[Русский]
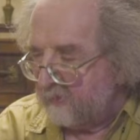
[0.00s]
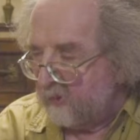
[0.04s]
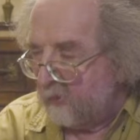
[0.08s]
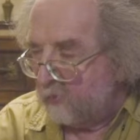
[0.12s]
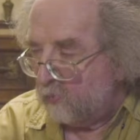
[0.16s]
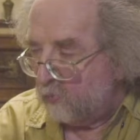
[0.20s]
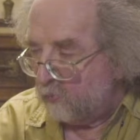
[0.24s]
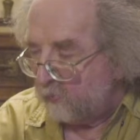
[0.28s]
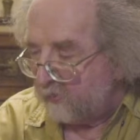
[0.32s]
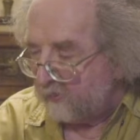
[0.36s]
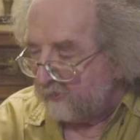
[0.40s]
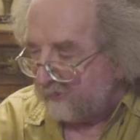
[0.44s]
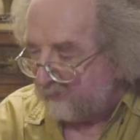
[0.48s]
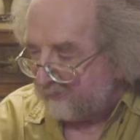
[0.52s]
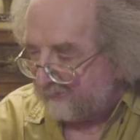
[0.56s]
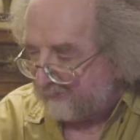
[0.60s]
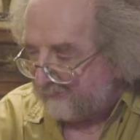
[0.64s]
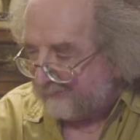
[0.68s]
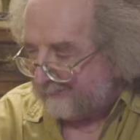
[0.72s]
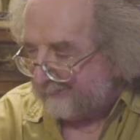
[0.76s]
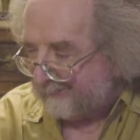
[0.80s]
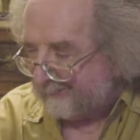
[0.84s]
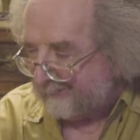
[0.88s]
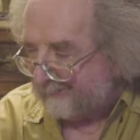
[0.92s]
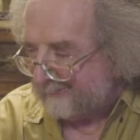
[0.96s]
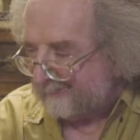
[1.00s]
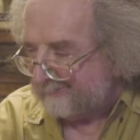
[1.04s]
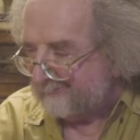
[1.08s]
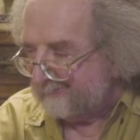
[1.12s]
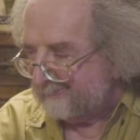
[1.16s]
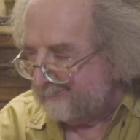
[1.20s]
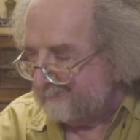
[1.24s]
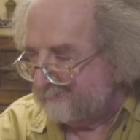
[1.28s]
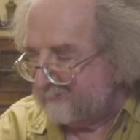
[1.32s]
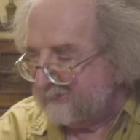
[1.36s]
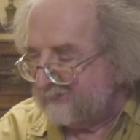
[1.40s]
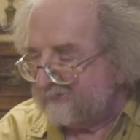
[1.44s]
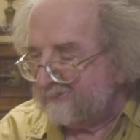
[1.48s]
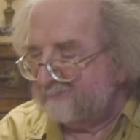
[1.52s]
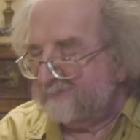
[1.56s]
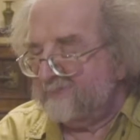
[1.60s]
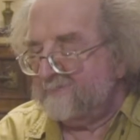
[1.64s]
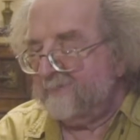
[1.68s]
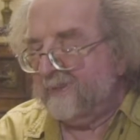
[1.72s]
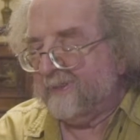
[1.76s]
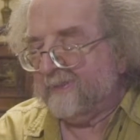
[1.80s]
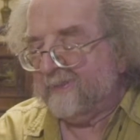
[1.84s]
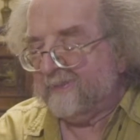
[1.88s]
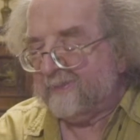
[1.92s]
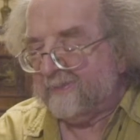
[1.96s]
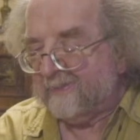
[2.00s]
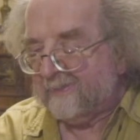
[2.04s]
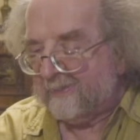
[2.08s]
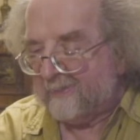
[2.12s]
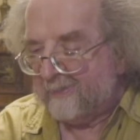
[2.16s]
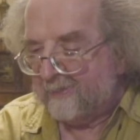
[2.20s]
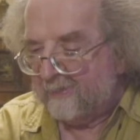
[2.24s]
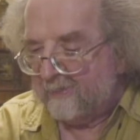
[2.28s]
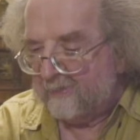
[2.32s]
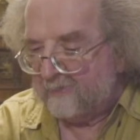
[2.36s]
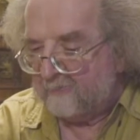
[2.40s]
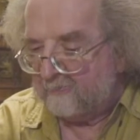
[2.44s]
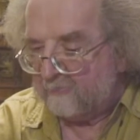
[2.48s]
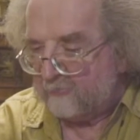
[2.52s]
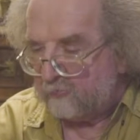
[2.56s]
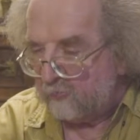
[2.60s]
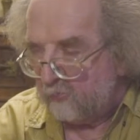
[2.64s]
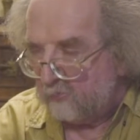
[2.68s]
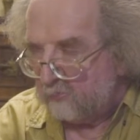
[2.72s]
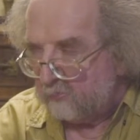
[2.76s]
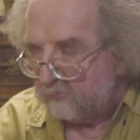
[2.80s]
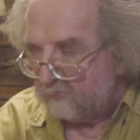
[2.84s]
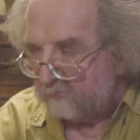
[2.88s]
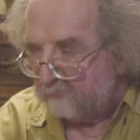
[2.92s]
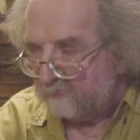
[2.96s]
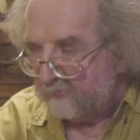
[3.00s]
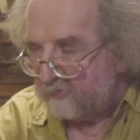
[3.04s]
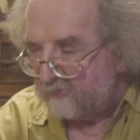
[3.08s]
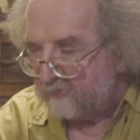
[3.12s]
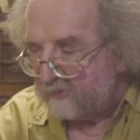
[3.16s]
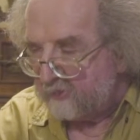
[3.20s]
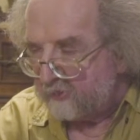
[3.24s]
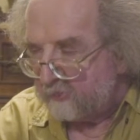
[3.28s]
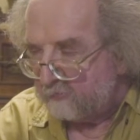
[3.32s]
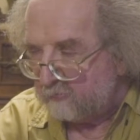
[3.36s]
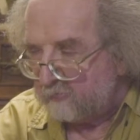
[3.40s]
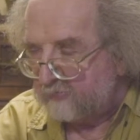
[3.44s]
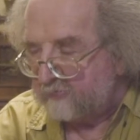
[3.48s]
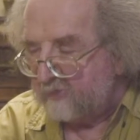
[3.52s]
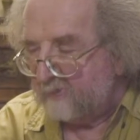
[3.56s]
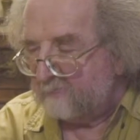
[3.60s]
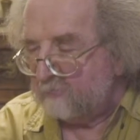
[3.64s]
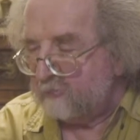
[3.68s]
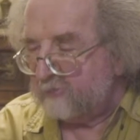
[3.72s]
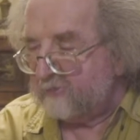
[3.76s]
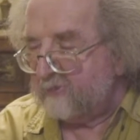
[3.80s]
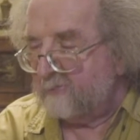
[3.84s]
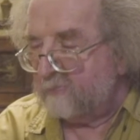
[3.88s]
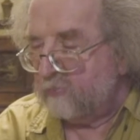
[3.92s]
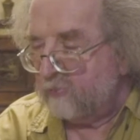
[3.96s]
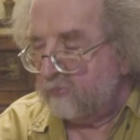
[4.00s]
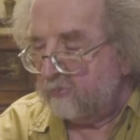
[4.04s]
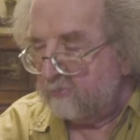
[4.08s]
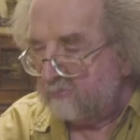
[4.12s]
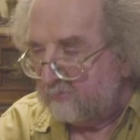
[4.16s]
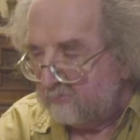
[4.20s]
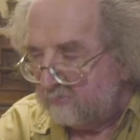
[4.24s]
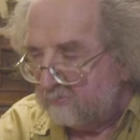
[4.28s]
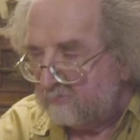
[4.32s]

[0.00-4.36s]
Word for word: науке, так сказать, по современной, все произошло само собой,